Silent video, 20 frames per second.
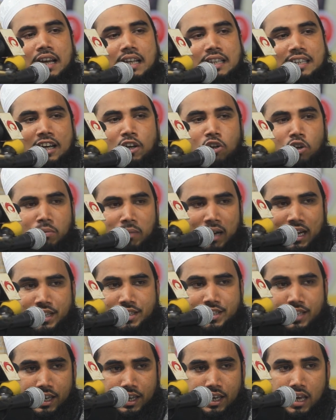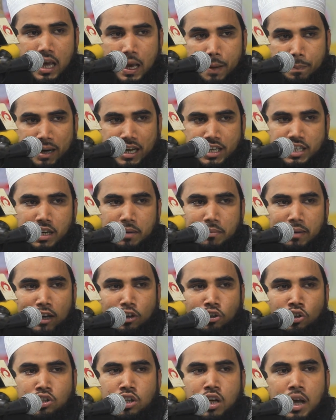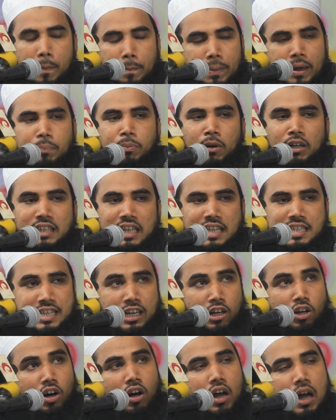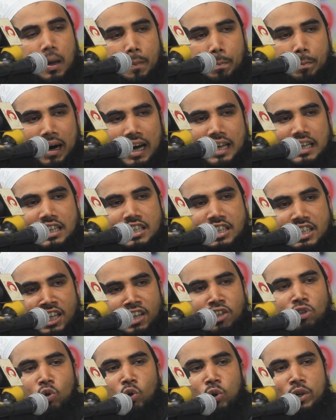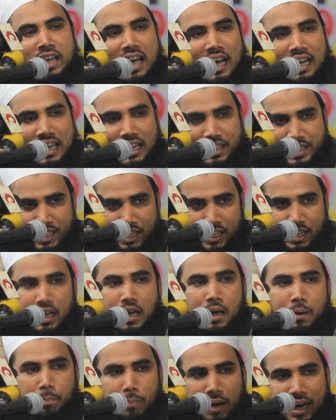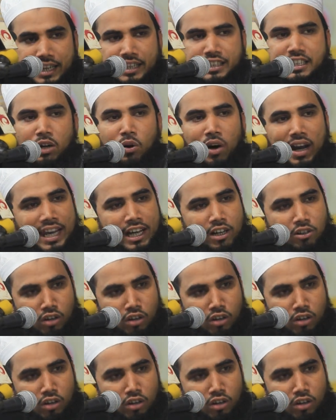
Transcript: বাড়িতে ঘুমাইছি পাশে মানুষ বিপদে ছিল বাড়ির টিন উইরা গেছে বাড়িতে অনেক